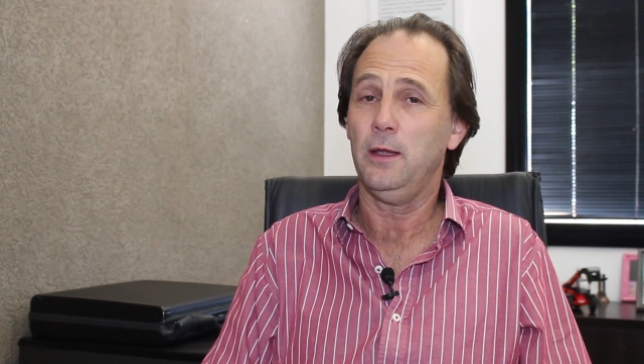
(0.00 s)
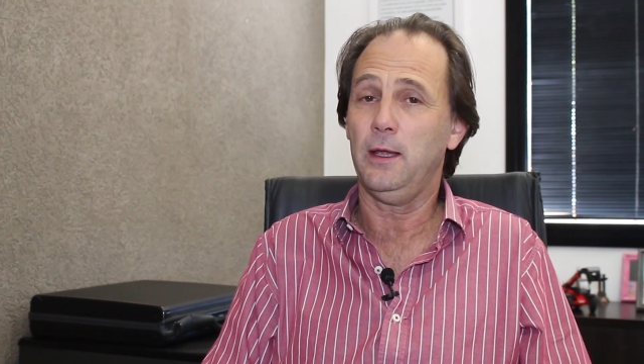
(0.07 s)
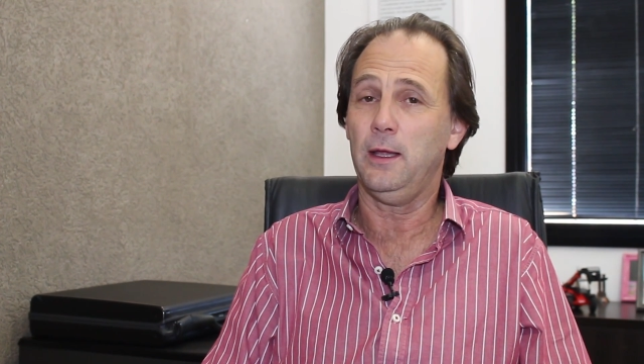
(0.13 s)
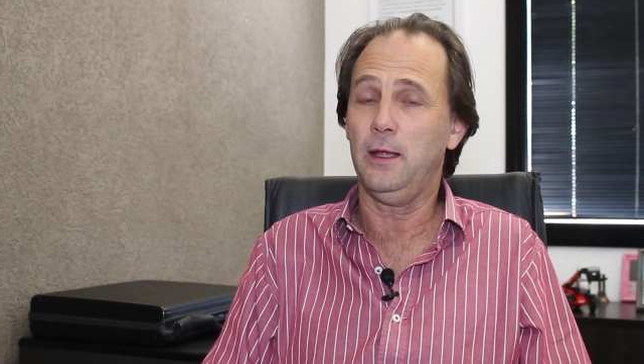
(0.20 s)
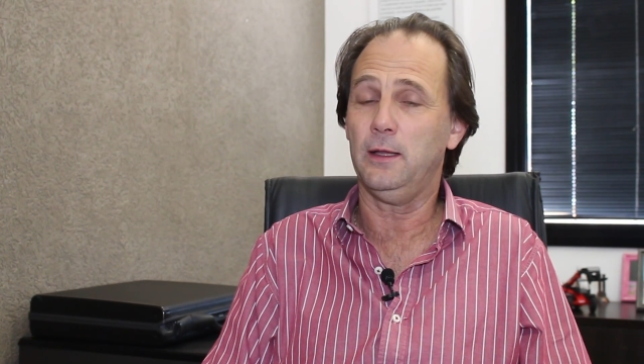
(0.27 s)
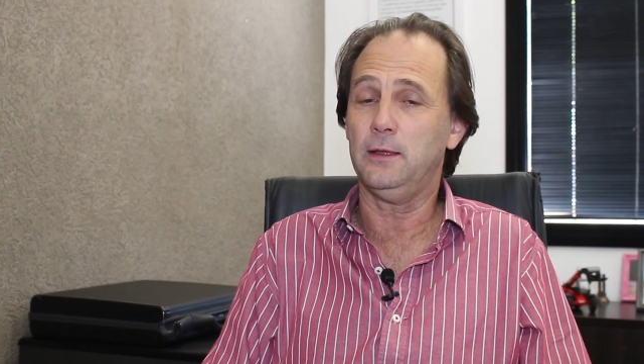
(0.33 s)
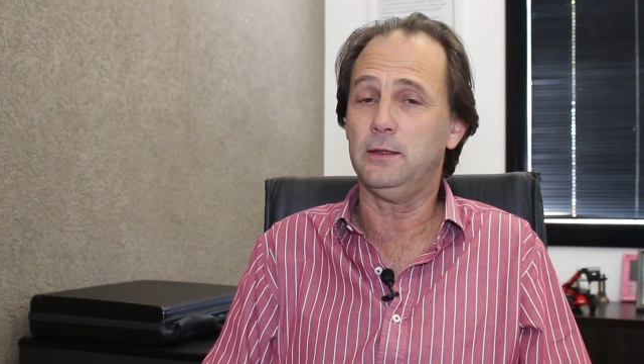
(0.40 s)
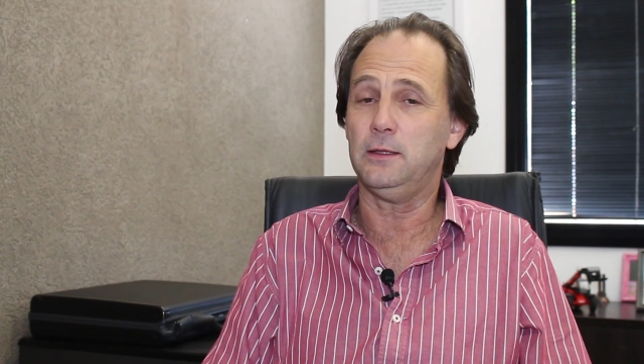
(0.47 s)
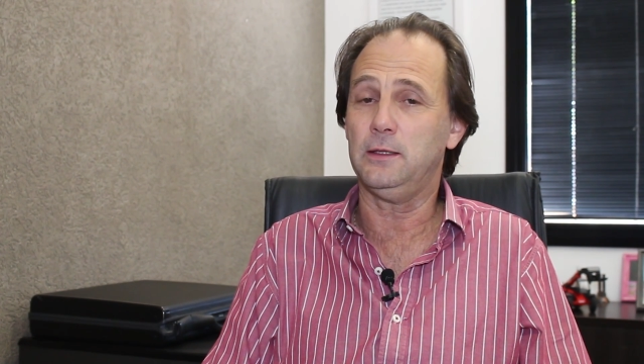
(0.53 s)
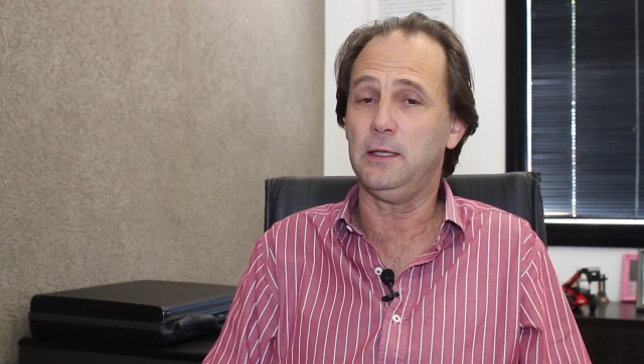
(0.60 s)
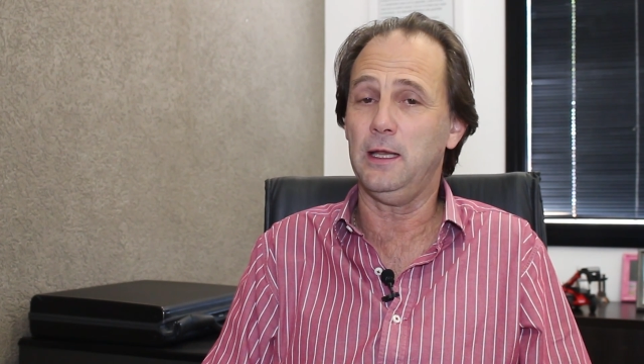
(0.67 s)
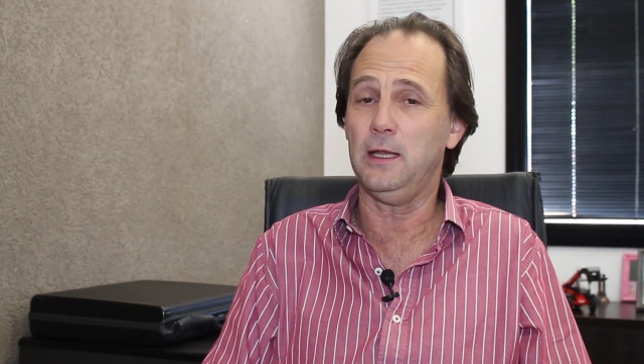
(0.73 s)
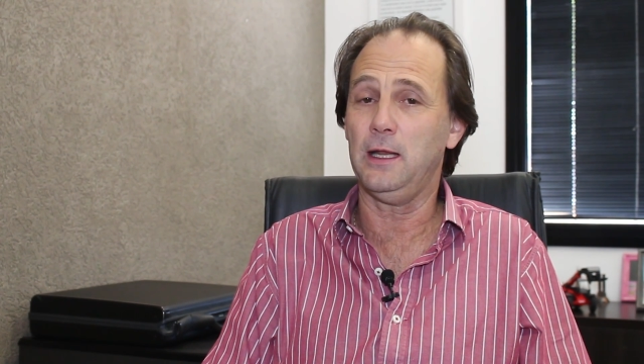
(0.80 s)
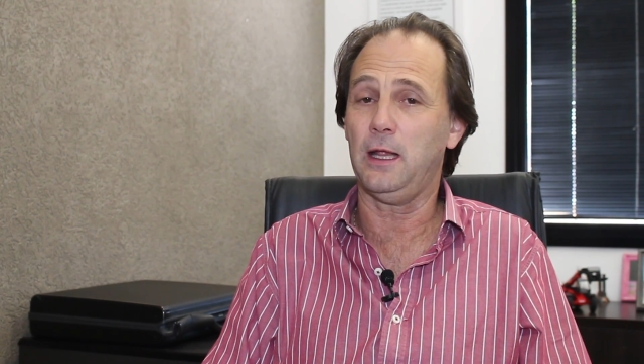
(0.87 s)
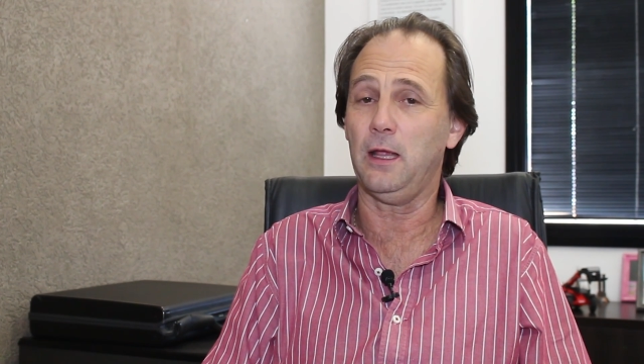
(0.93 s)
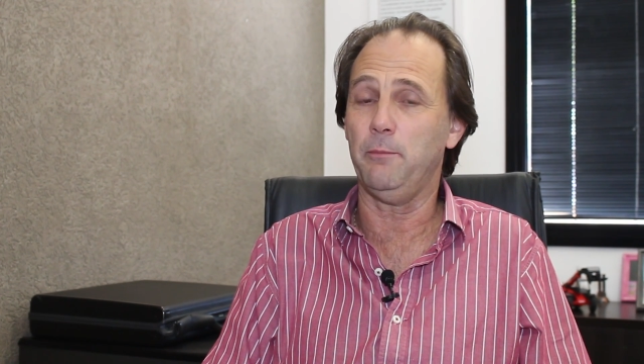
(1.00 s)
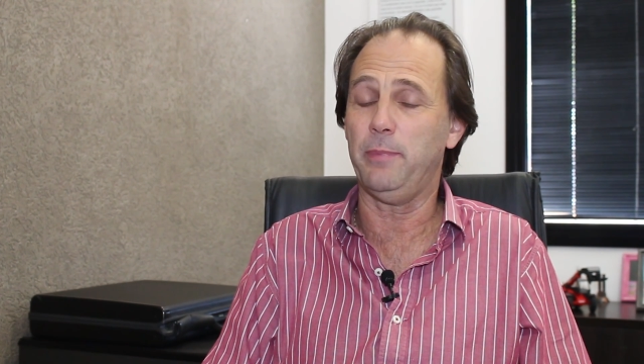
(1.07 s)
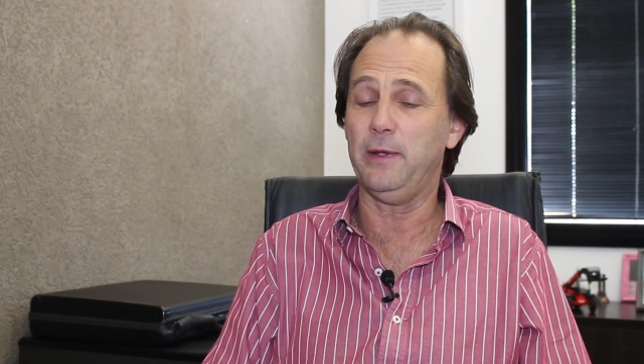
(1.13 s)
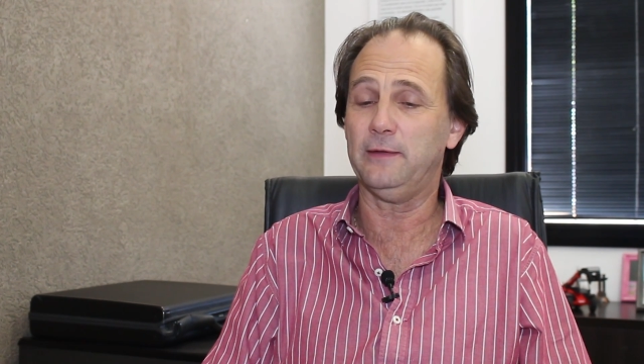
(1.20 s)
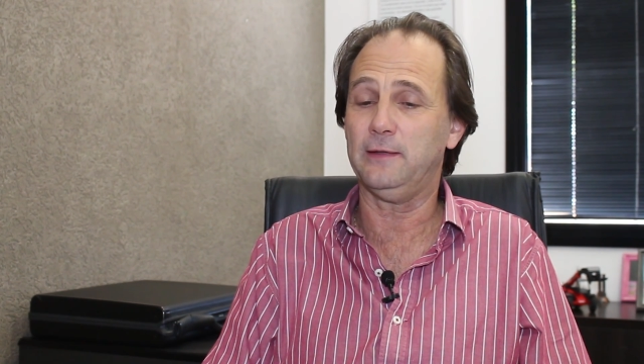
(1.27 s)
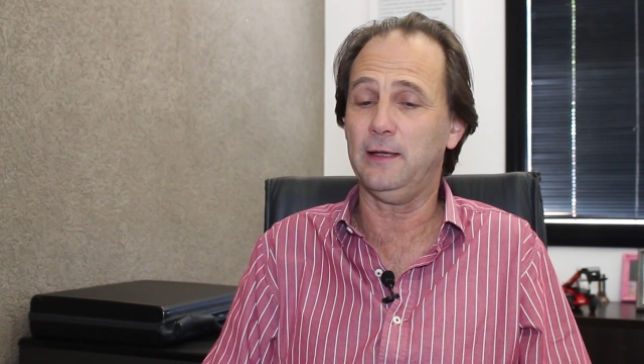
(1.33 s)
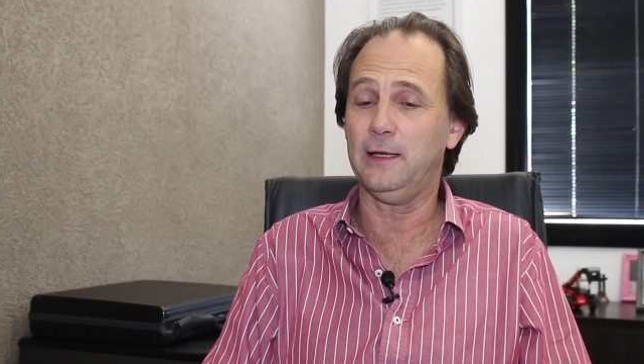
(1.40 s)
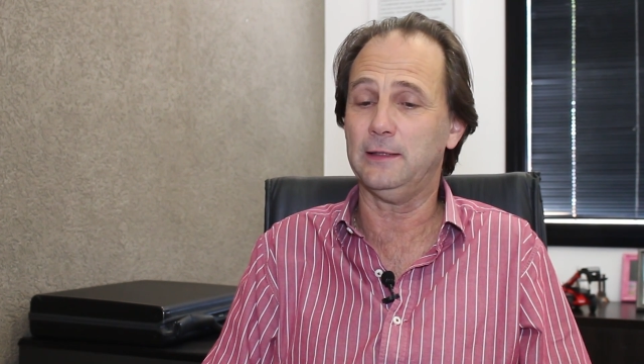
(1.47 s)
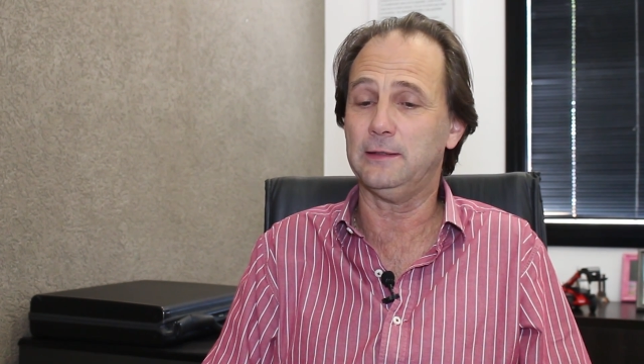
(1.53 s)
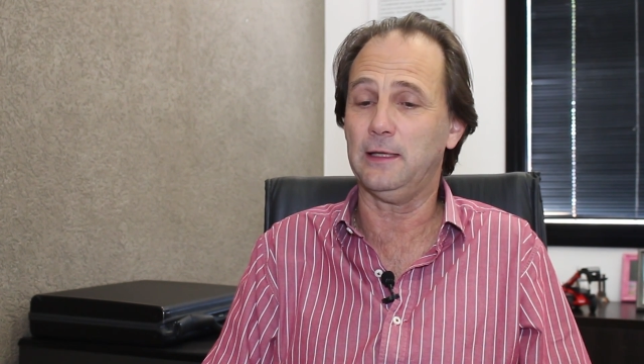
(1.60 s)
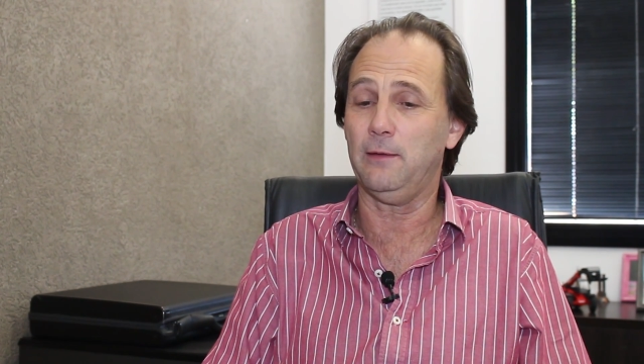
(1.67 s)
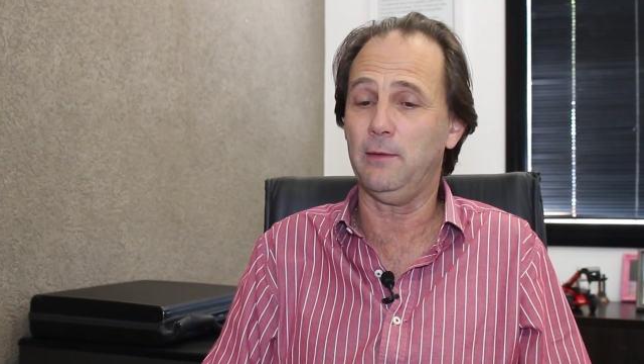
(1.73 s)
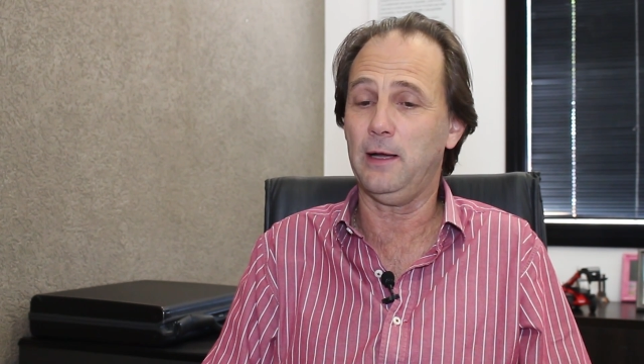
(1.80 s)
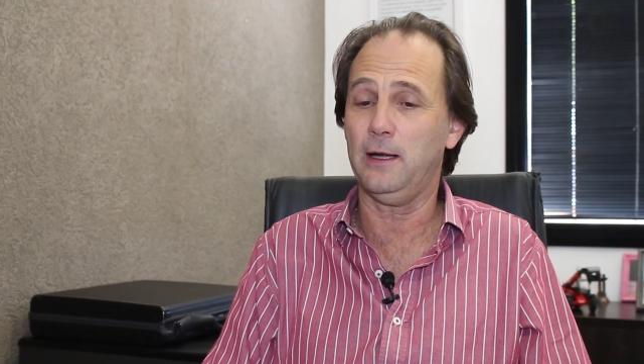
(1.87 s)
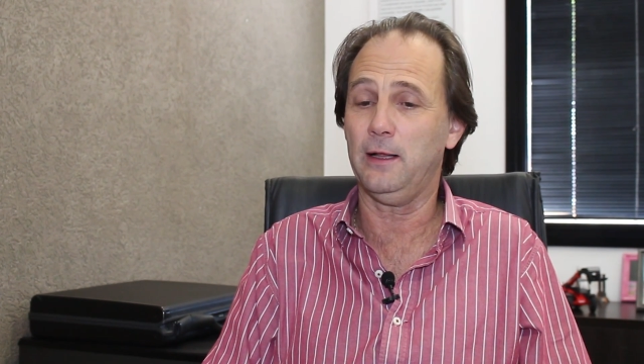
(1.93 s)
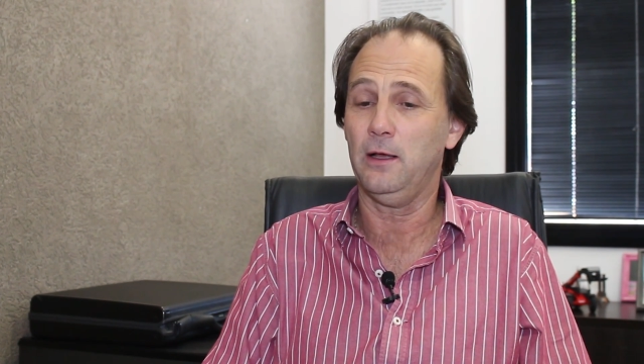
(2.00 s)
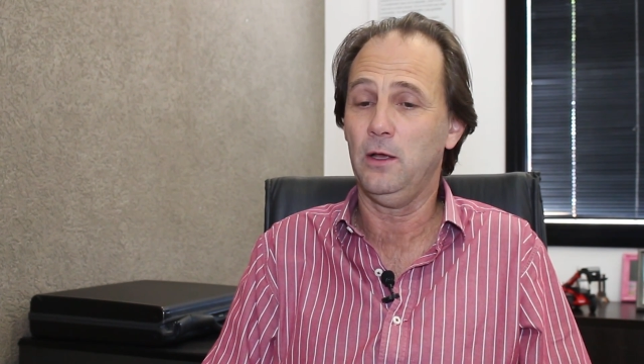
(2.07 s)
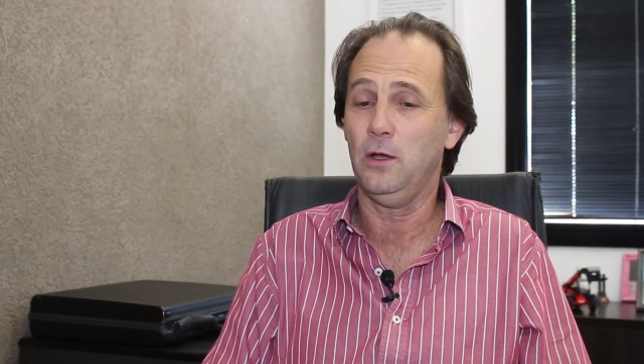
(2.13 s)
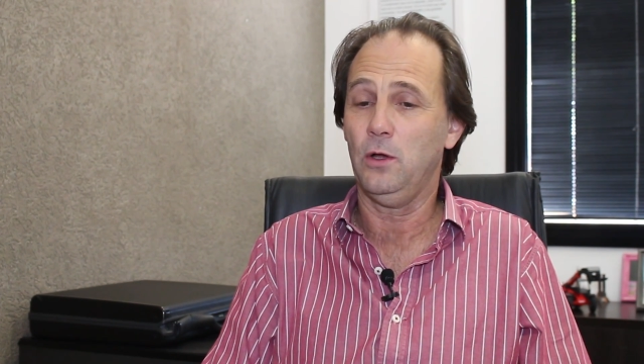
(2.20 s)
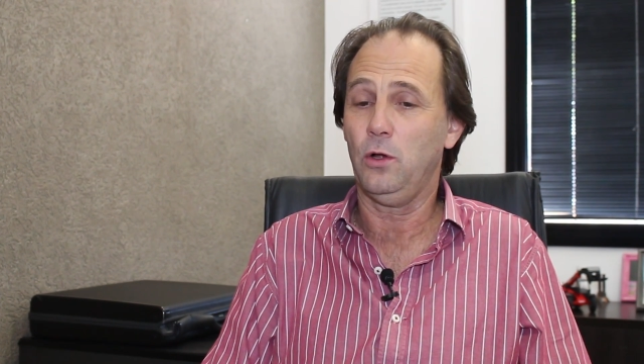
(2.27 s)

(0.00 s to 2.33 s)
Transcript: eh, tiene que empezar a trabajar